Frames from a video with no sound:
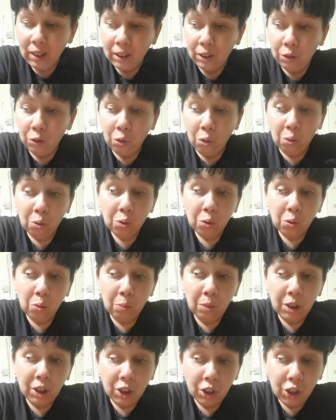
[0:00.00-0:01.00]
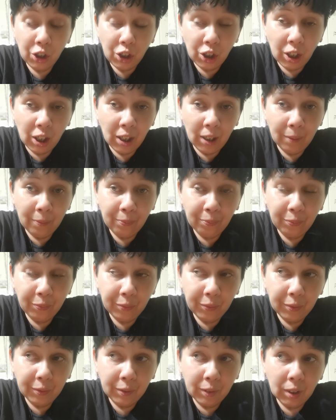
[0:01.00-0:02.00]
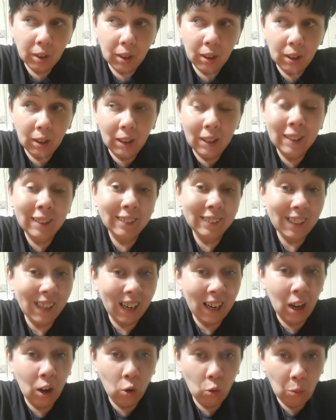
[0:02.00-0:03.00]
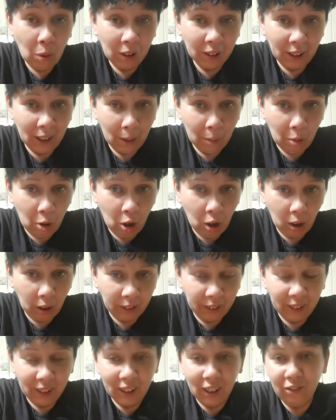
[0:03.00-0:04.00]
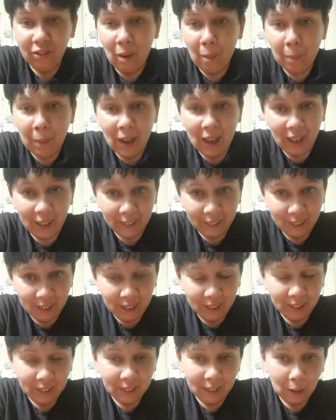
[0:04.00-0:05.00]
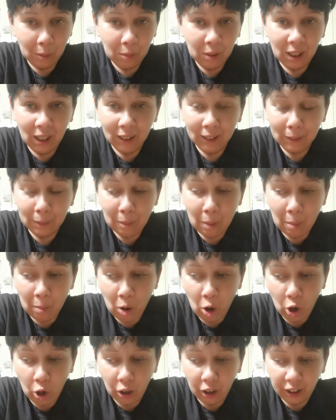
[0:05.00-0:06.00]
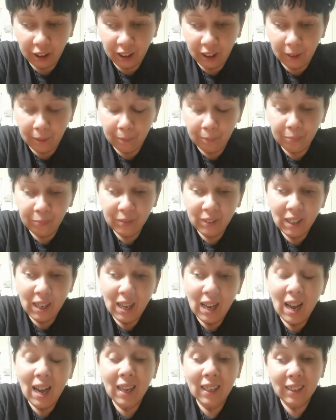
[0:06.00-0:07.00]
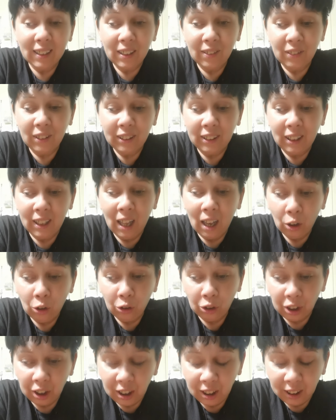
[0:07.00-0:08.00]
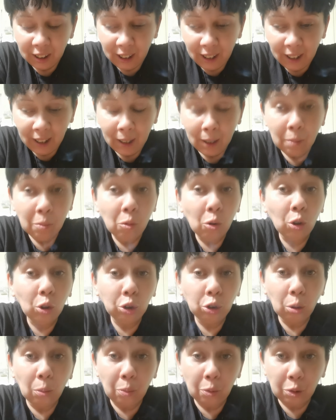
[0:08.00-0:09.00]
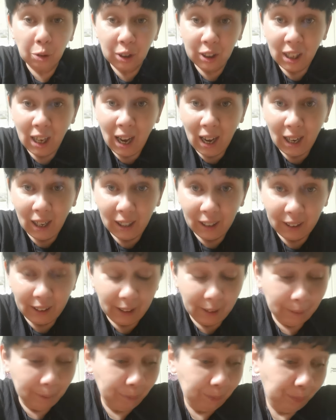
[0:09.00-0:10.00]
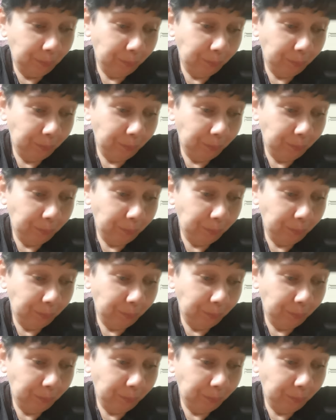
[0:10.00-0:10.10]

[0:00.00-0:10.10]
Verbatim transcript: non subisce il trauma della morte che fa perdere determinate memorie, arriva di là con idee molto più chiare